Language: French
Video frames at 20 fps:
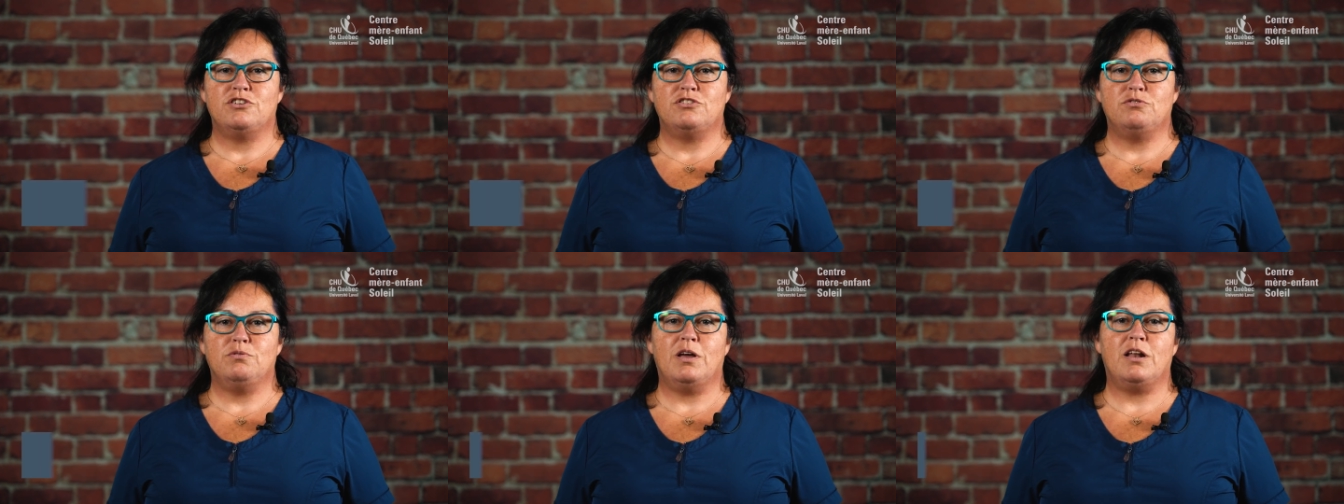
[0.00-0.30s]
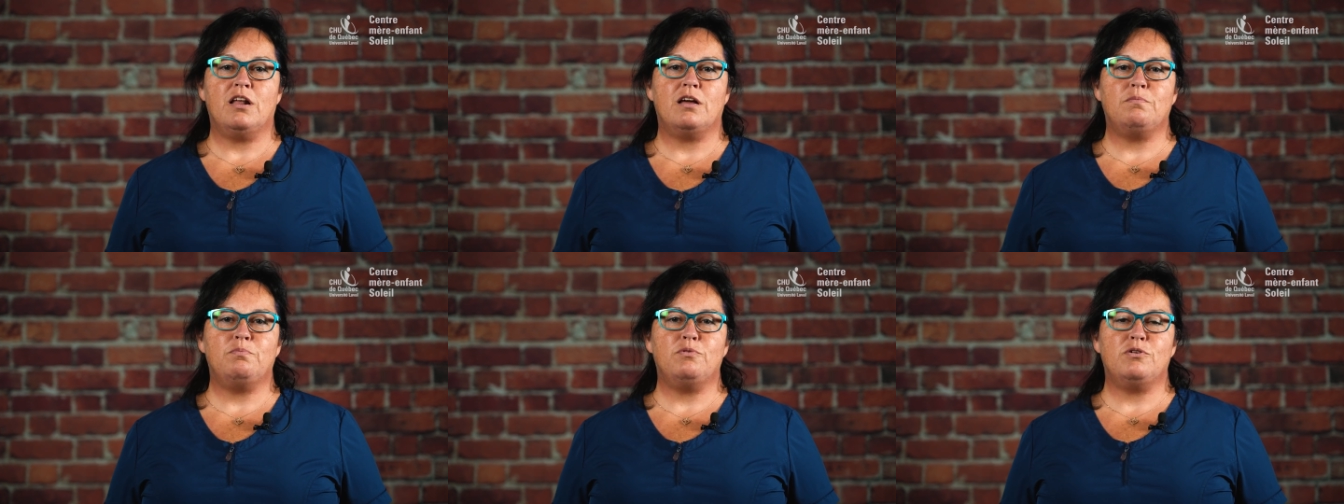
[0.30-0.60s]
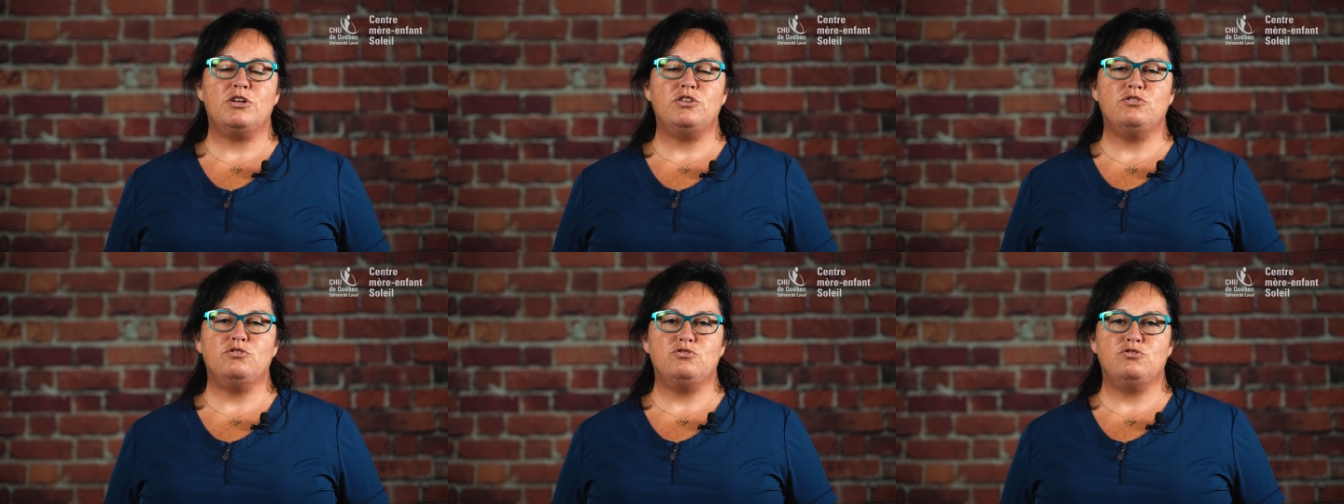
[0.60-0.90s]
je suis à
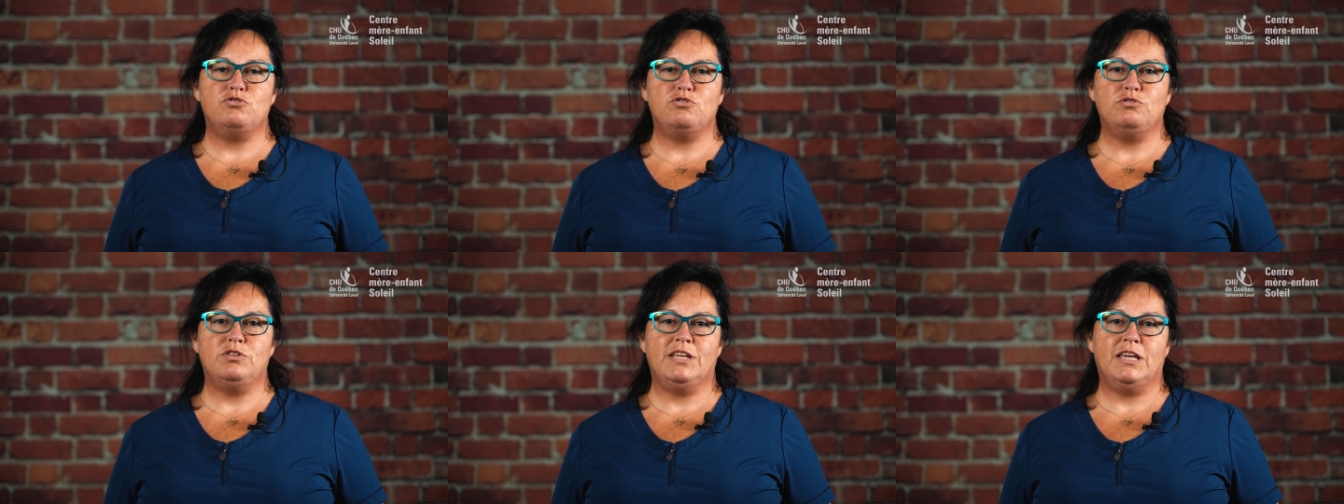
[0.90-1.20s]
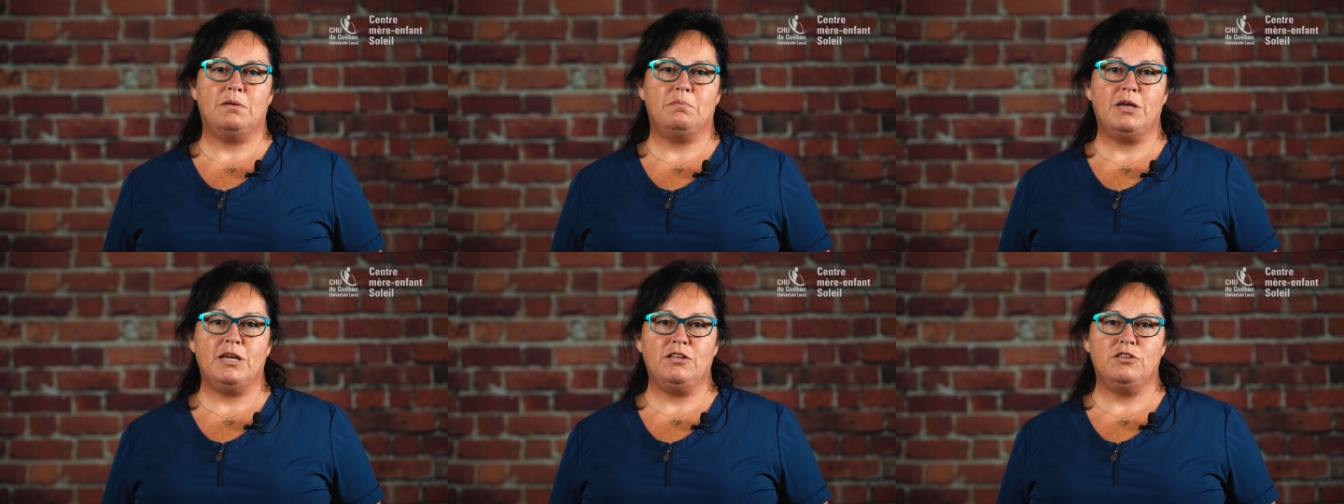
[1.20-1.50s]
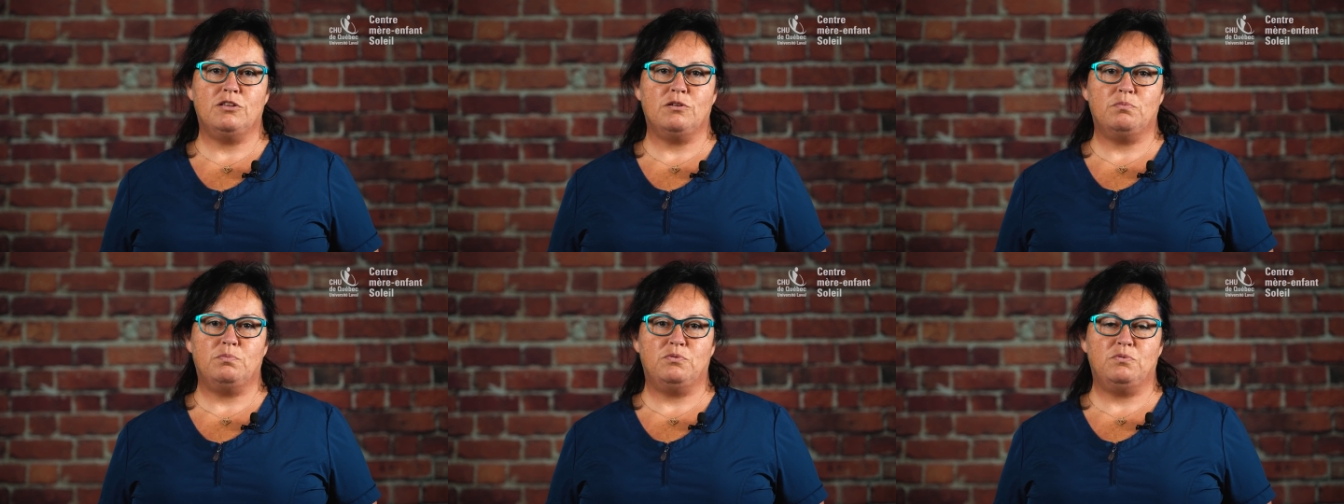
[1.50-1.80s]
l'emploi du CHU de
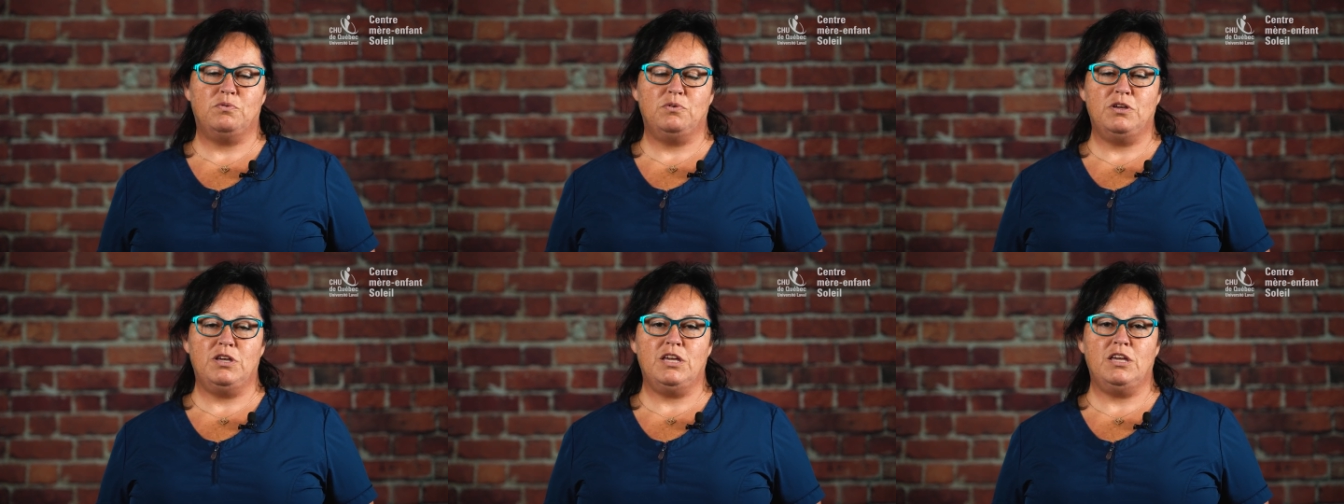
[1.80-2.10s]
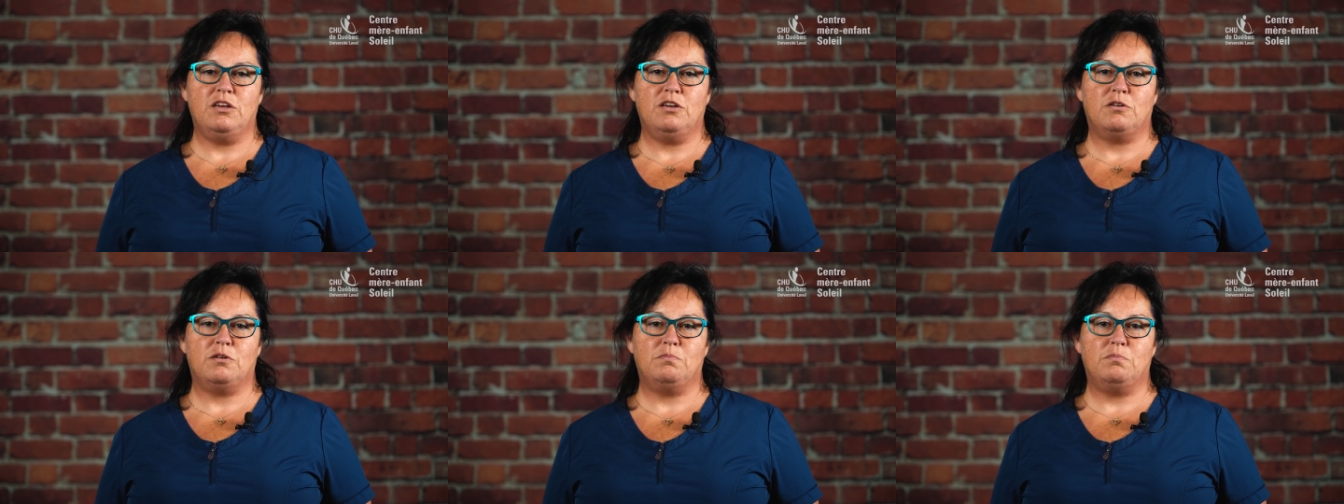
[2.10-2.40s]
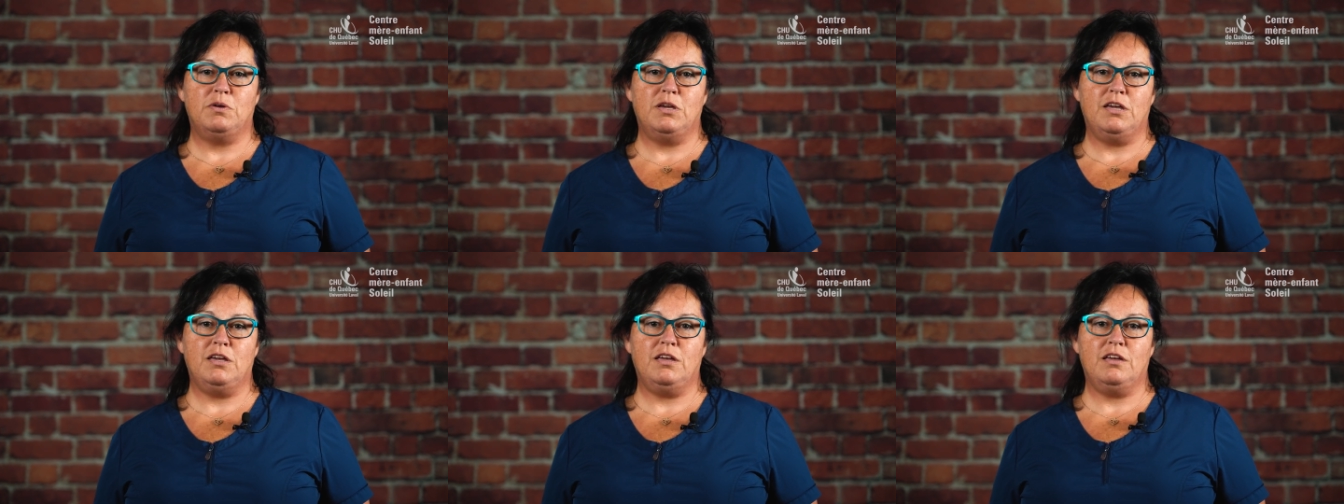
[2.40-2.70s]
Québec depuis euh,
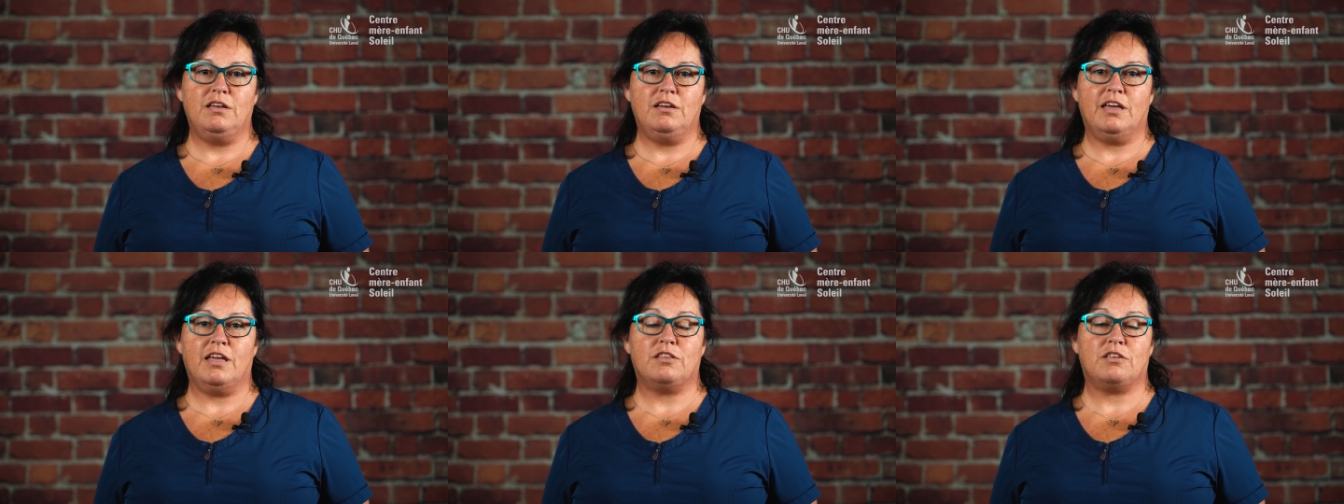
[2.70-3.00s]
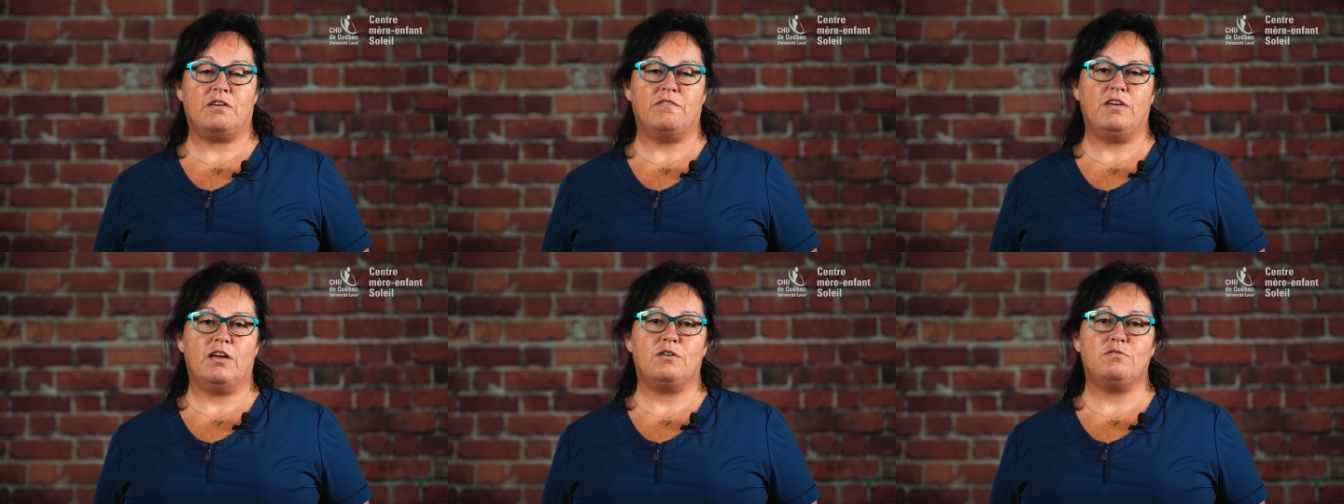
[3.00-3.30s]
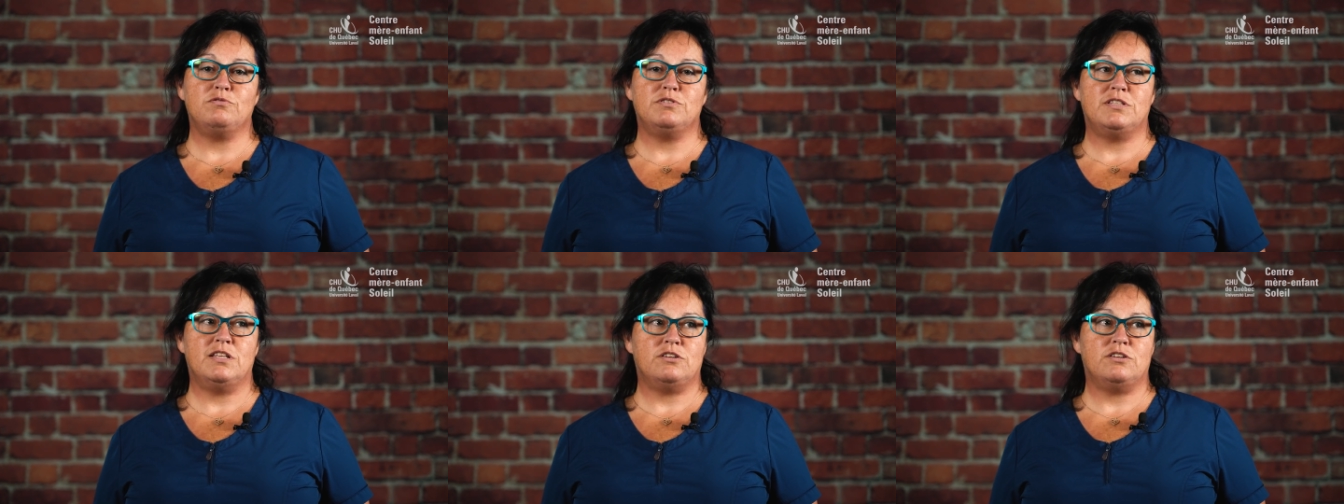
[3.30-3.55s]
mai 91